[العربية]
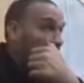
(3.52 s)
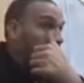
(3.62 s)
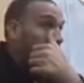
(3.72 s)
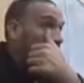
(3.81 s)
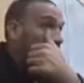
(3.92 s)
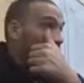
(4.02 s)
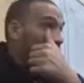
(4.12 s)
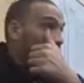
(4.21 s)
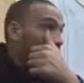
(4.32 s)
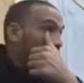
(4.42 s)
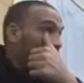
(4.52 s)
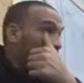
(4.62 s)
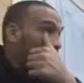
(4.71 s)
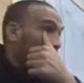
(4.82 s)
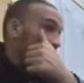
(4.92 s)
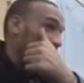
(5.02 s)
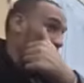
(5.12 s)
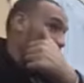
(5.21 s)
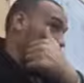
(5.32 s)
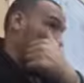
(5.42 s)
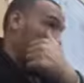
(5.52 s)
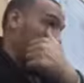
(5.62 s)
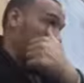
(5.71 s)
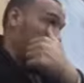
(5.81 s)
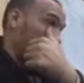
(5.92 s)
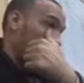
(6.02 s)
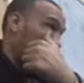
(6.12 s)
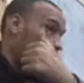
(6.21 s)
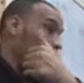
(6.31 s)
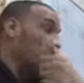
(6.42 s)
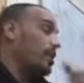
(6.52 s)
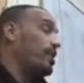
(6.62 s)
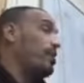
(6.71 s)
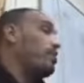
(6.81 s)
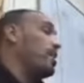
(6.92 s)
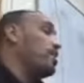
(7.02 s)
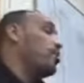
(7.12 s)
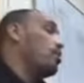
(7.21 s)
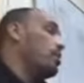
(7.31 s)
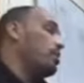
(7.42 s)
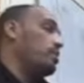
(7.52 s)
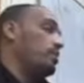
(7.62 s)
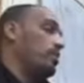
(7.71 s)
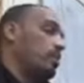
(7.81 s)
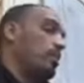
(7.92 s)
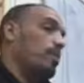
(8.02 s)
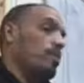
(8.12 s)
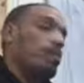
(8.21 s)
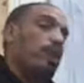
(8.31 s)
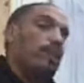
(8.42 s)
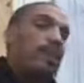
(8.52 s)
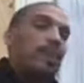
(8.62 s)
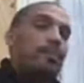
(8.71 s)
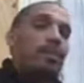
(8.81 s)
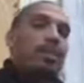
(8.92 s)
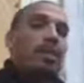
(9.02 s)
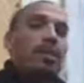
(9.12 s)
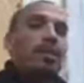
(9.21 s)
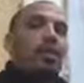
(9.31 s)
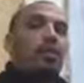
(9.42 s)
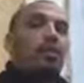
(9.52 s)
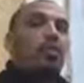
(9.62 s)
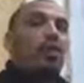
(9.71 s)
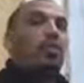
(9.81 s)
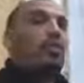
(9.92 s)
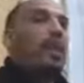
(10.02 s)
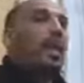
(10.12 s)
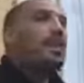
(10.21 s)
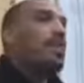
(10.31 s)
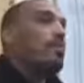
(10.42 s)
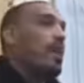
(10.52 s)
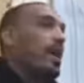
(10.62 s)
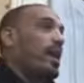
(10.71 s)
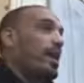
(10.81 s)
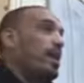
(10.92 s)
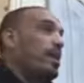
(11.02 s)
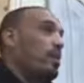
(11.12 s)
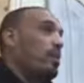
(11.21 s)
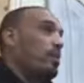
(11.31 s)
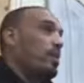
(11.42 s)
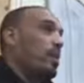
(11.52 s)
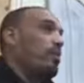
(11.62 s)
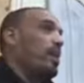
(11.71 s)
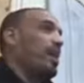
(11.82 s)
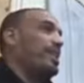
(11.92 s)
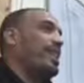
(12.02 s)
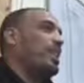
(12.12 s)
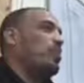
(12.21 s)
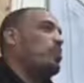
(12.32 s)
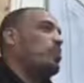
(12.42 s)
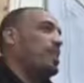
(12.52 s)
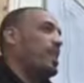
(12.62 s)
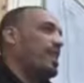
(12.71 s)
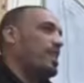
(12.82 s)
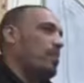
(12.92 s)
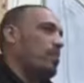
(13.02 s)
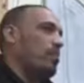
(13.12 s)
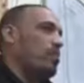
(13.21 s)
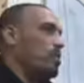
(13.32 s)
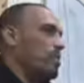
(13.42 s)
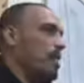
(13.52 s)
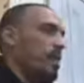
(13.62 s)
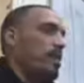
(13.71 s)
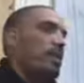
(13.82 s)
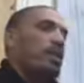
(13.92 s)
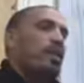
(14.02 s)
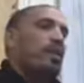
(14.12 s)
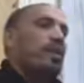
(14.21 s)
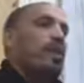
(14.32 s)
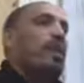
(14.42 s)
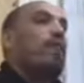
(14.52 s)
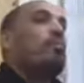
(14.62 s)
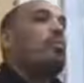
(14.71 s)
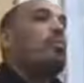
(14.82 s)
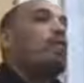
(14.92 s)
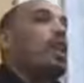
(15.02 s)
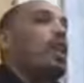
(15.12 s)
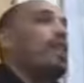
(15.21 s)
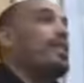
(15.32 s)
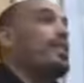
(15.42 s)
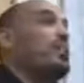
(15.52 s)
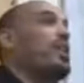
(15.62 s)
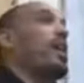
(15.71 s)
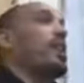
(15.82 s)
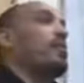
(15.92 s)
تامين والتمين دول شبه الجملة التام هو اللي بيأدي المعنى من غير ما يحتاج لجزء تاني يتممه إزاي؟ يعني أنا لما أقول جاء الذي بك